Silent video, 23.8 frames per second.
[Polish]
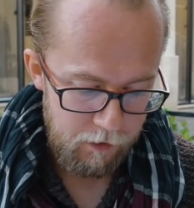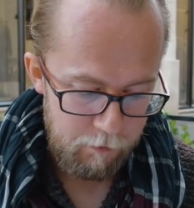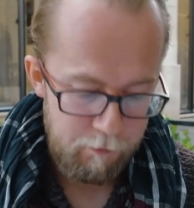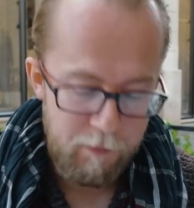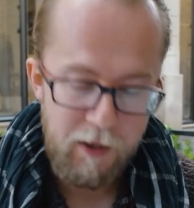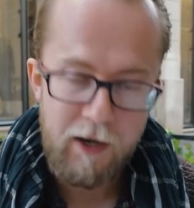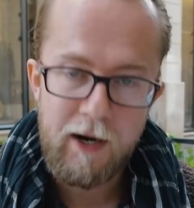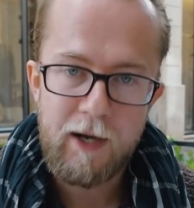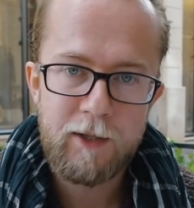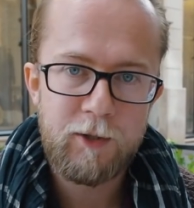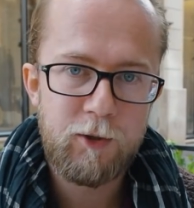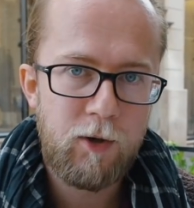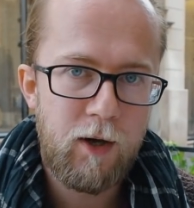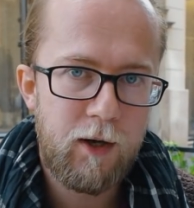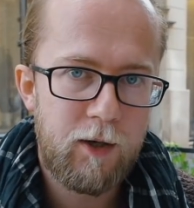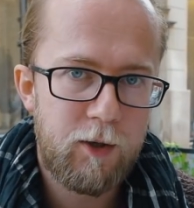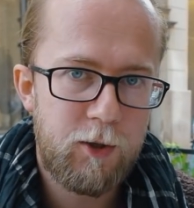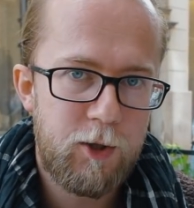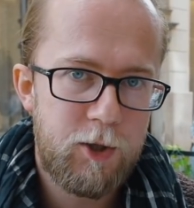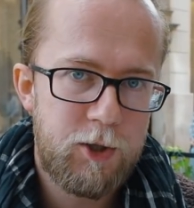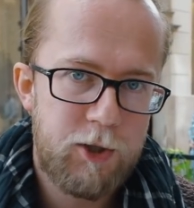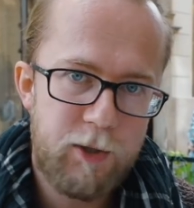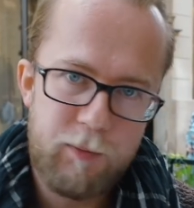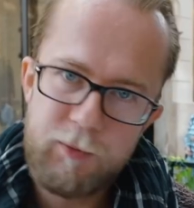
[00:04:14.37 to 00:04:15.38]

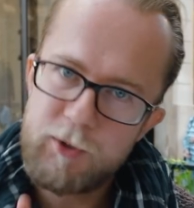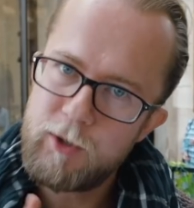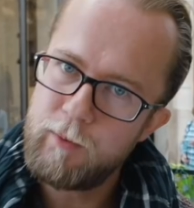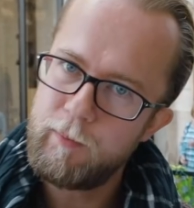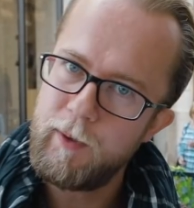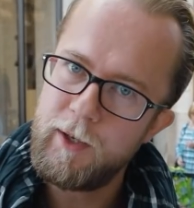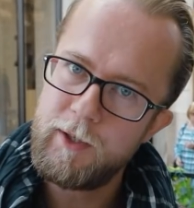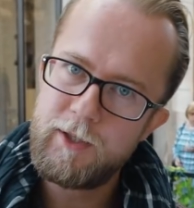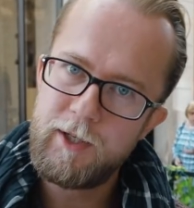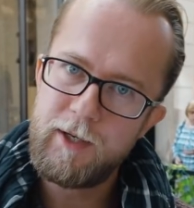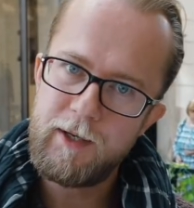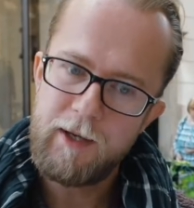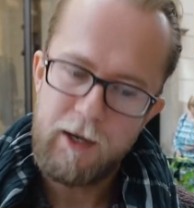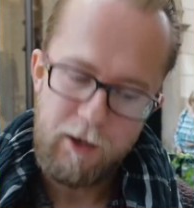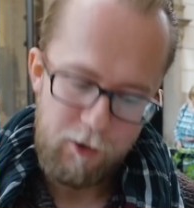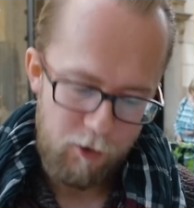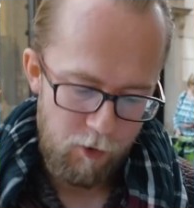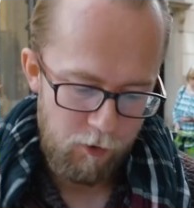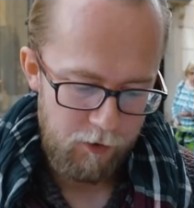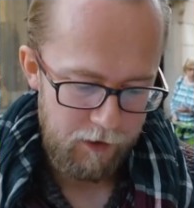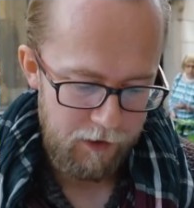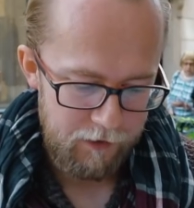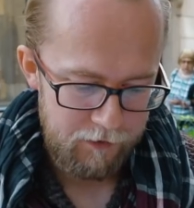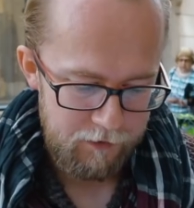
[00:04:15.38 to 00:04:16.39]
mechanokalorycznym, są bardziej
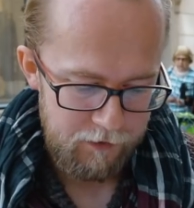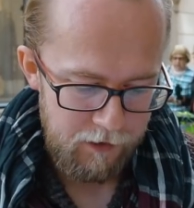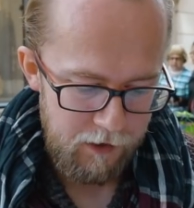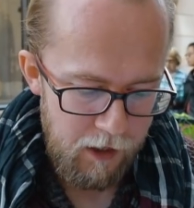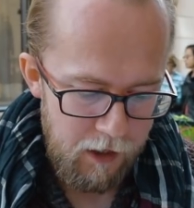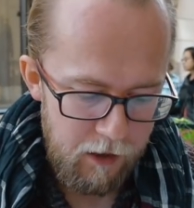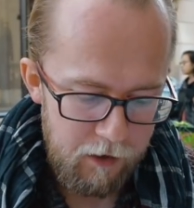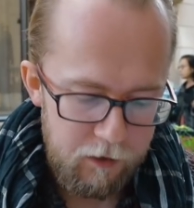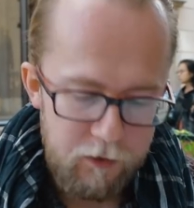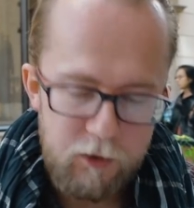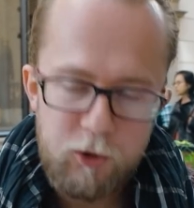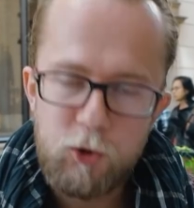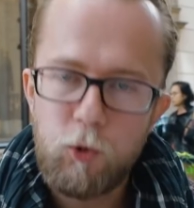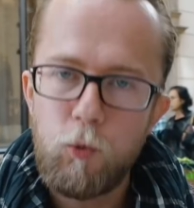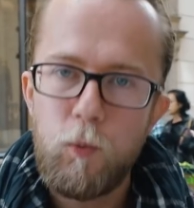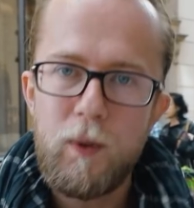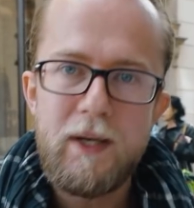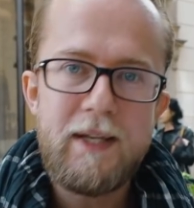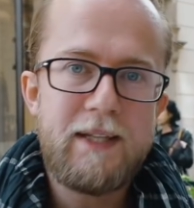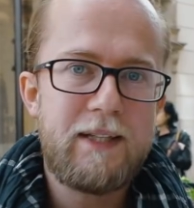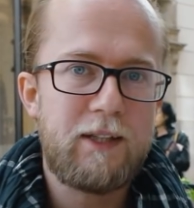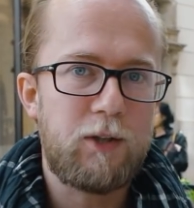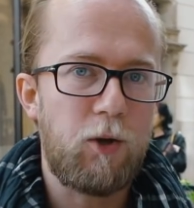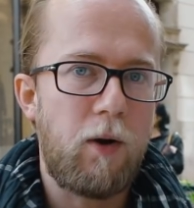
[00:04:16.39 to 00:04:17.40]
konkretni,
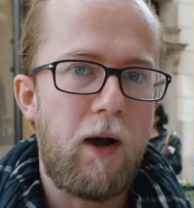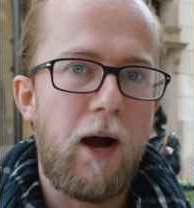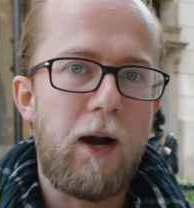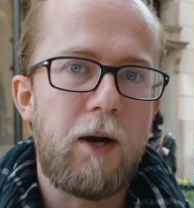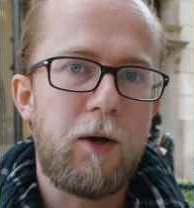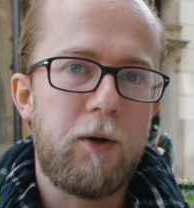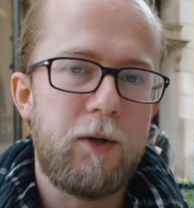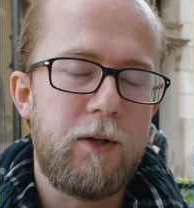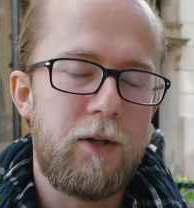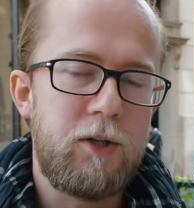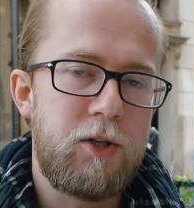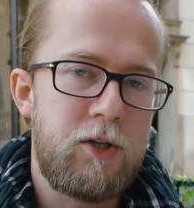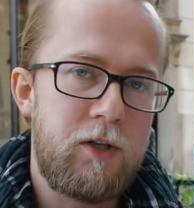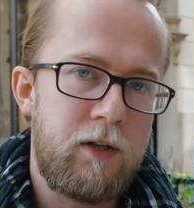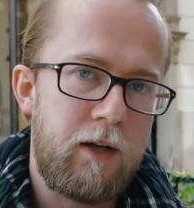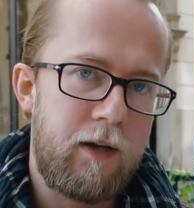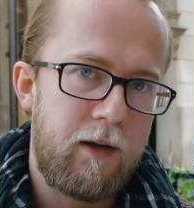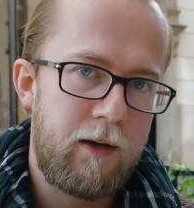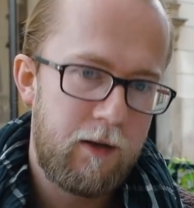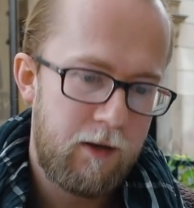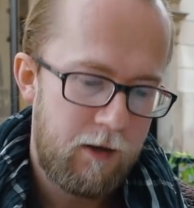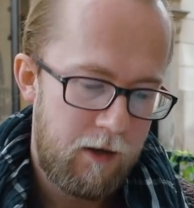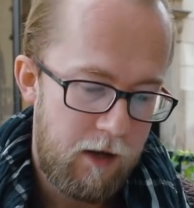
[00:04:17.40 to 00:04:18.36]
twistokaloryczny.